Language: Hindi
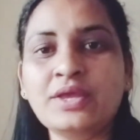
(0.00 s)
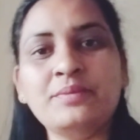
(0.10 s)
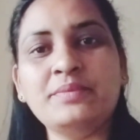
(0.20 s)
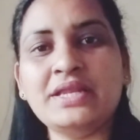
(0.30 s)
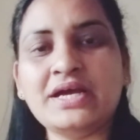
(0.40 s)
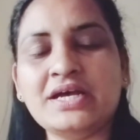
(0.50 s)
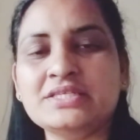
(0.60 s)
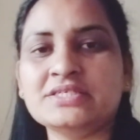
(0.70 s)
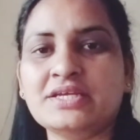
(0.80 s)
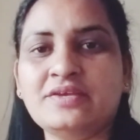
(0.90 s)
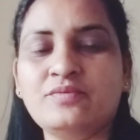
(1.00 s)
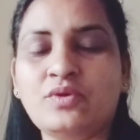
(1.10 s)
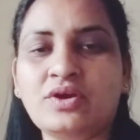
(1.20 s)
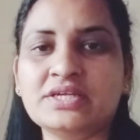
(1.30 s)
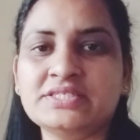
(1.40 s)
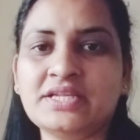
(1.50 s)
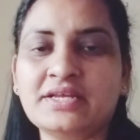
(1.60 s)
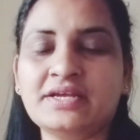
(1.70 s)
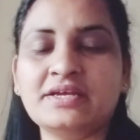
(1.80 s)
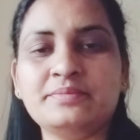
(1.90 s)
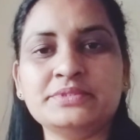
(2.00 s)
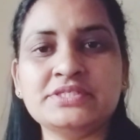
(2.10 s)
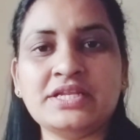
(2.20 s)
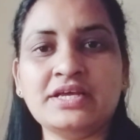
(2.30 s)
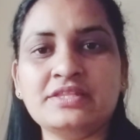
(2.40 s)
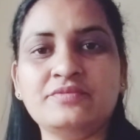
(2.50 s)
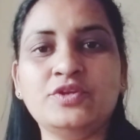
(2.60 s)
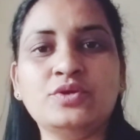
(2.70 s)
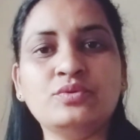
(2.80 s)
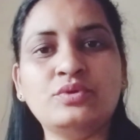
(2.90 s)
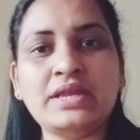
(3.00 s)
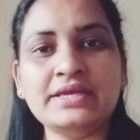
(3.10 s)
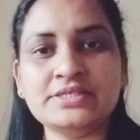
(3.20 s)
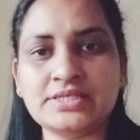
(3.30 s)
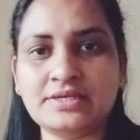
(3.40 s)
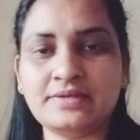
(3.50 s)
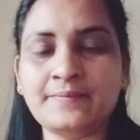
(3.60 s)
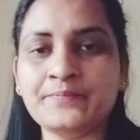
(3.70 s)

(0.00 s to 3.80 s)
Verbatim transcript: मेरा आज का ये ब्लॉग अच्छा लगा अगर अच्छा लगा तो वीडियो को लाइक शेयर